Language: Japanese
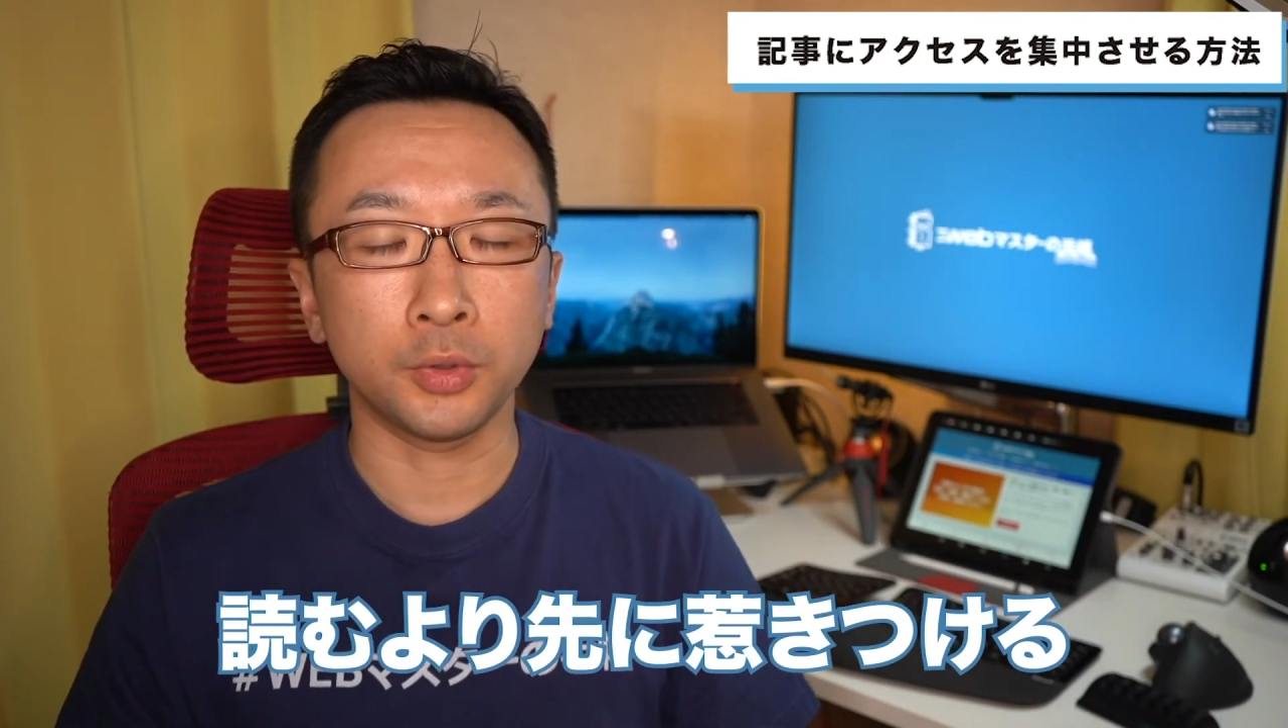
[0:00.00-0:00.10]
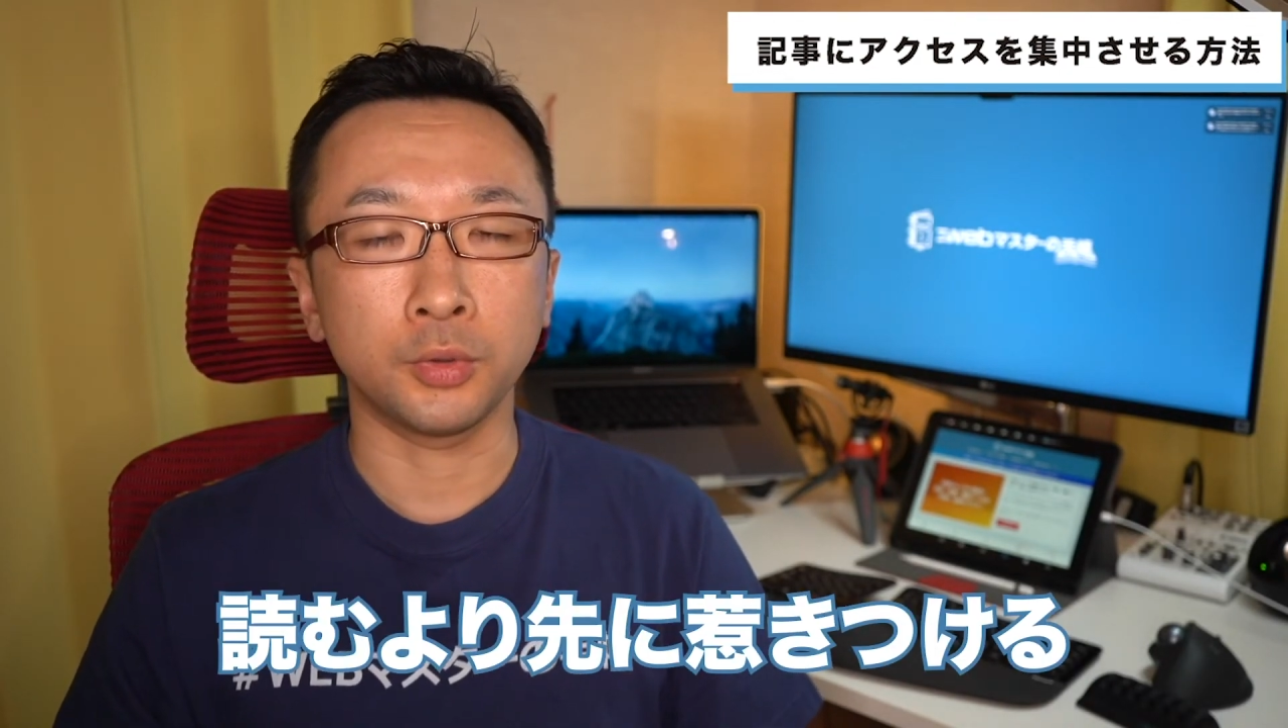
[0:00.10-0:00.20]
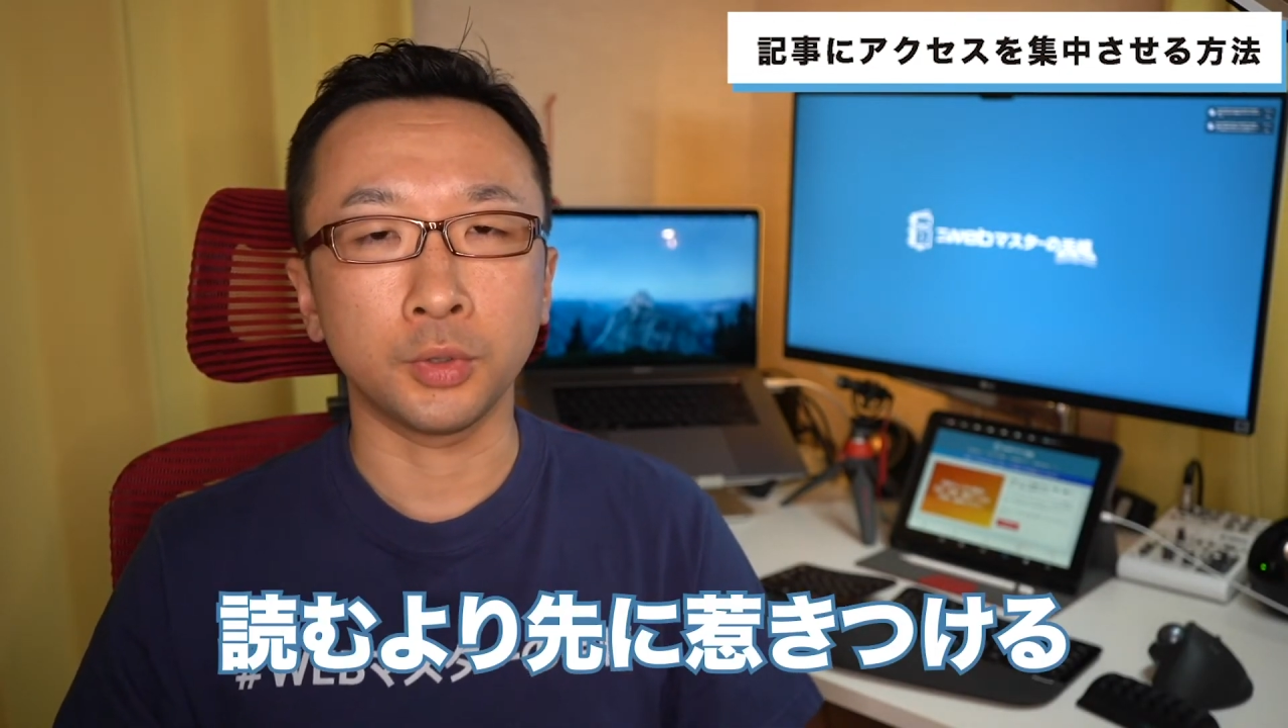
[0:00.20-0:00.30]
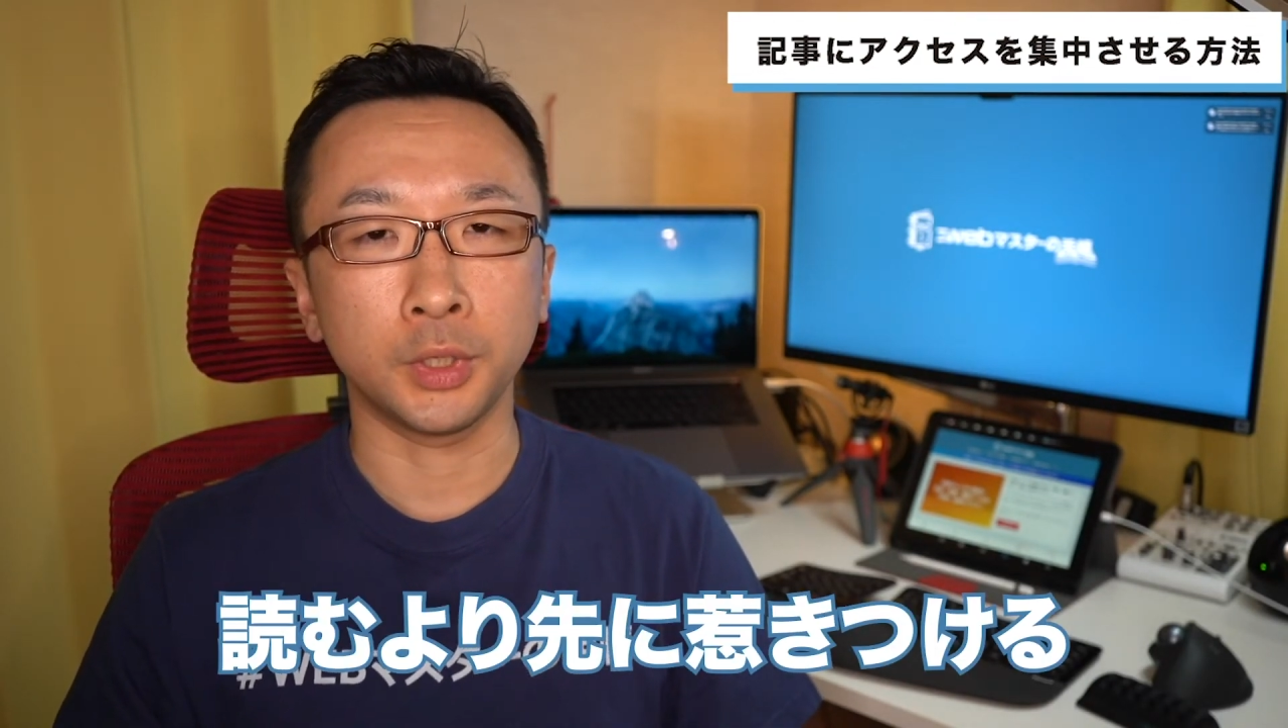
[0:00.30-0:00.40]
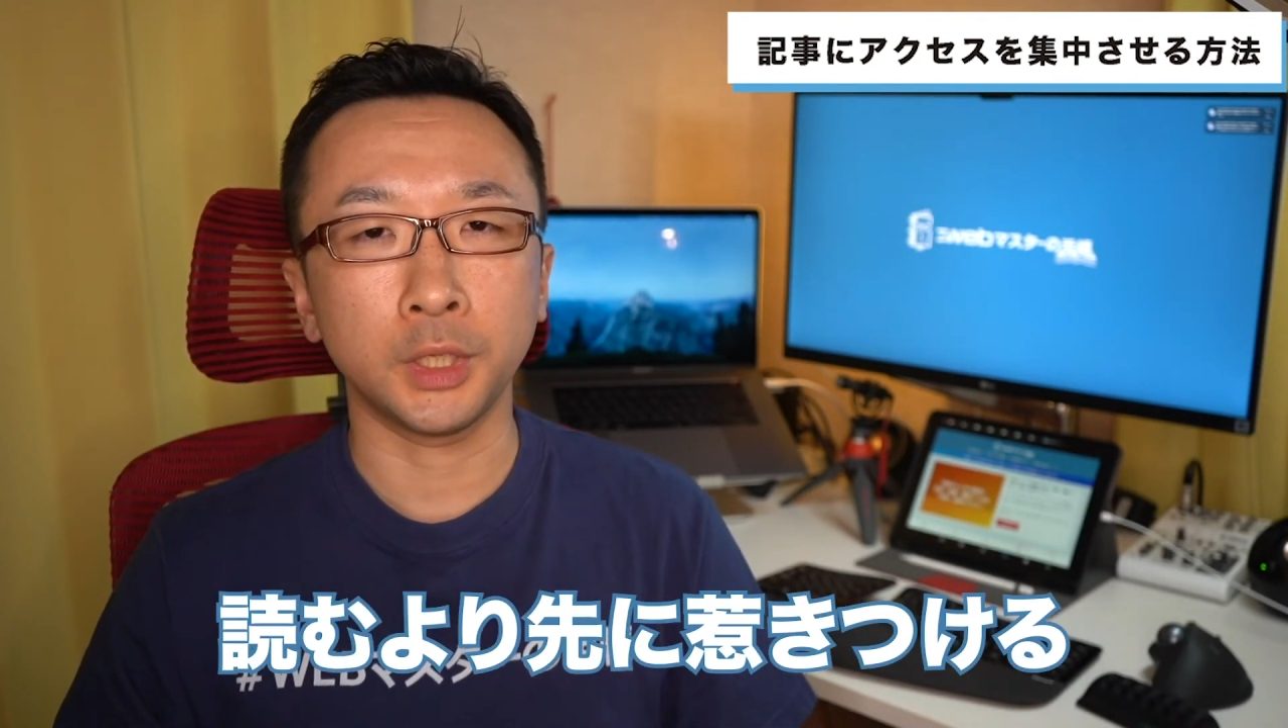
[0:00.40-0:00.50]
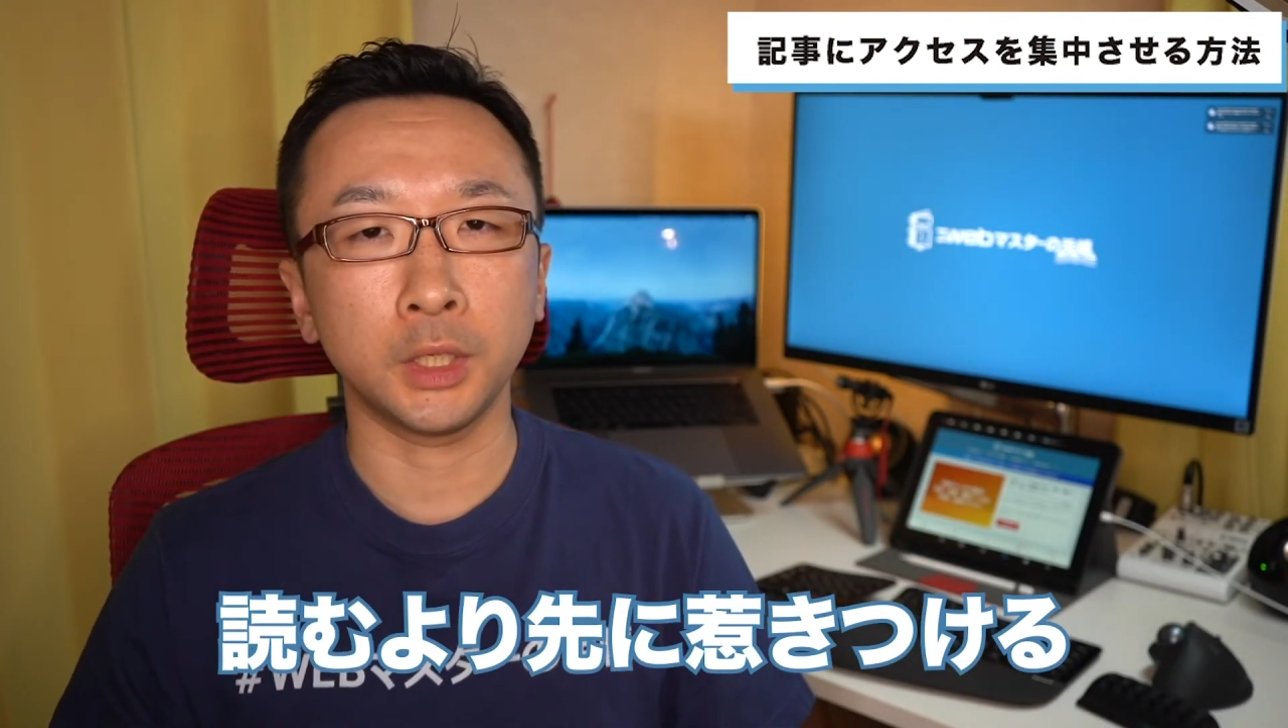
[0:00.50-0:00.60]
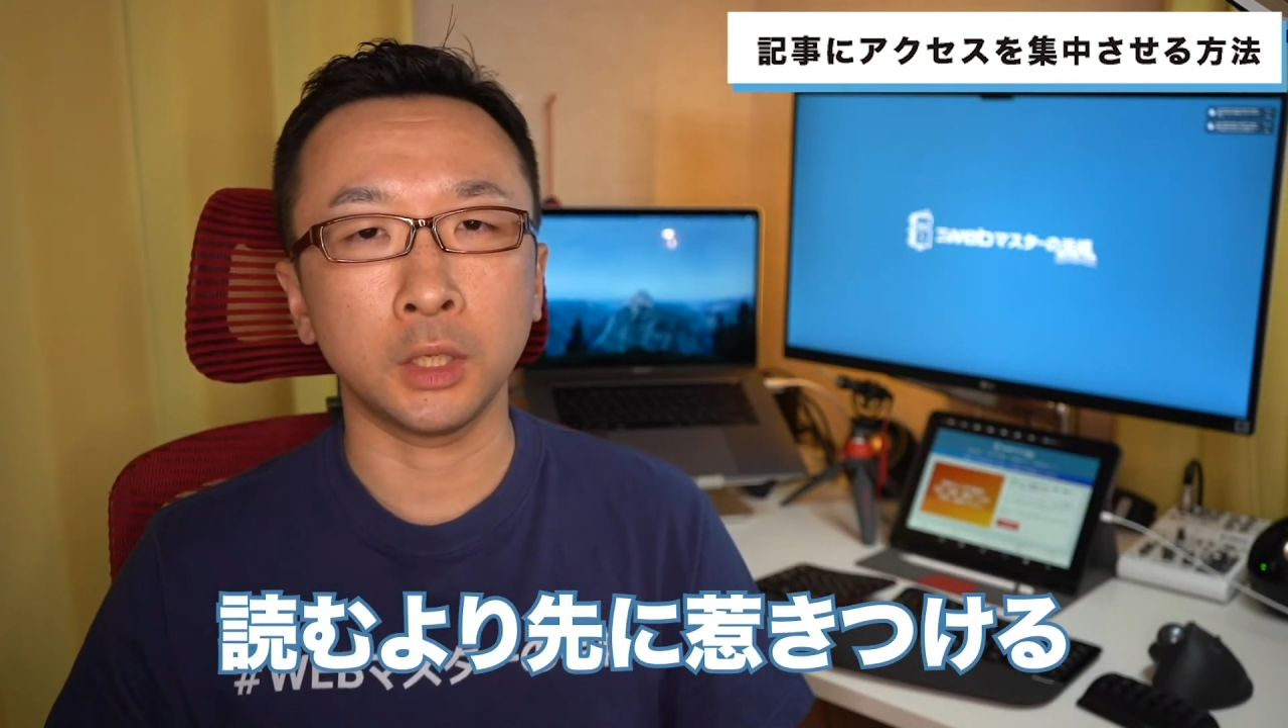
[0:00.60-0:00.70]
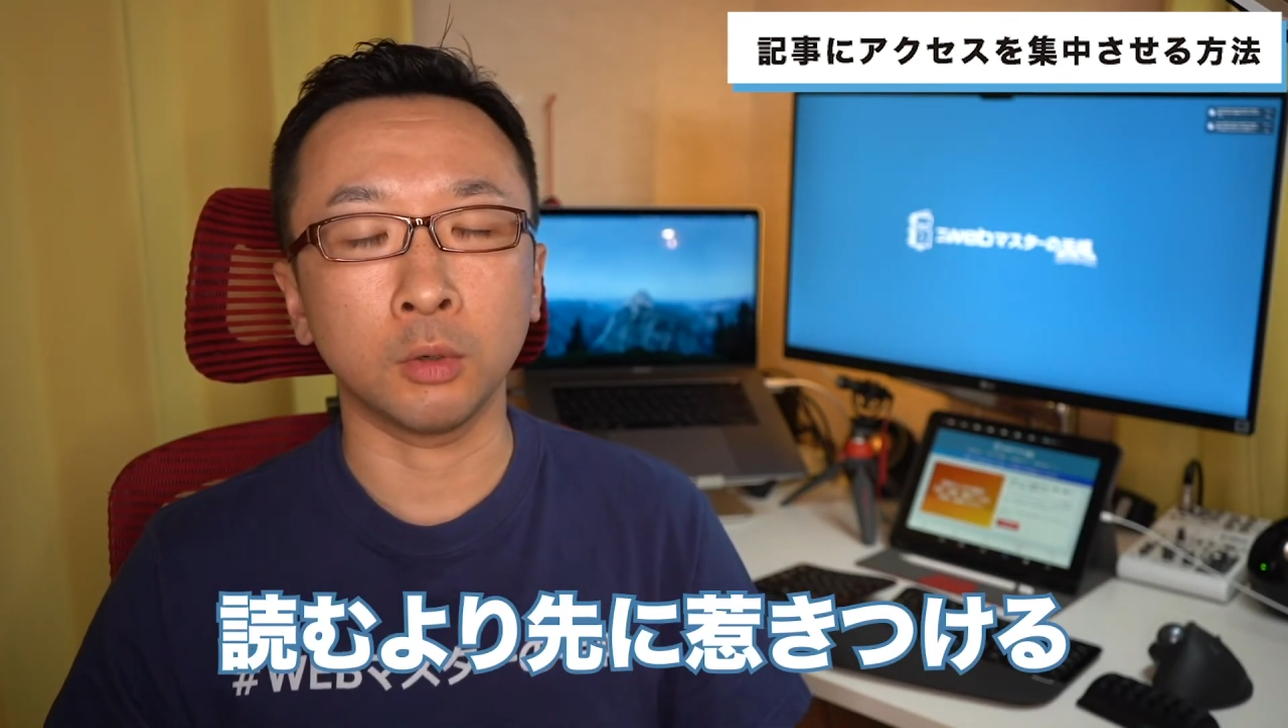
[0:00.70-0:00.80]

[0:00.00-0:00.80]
いうふうに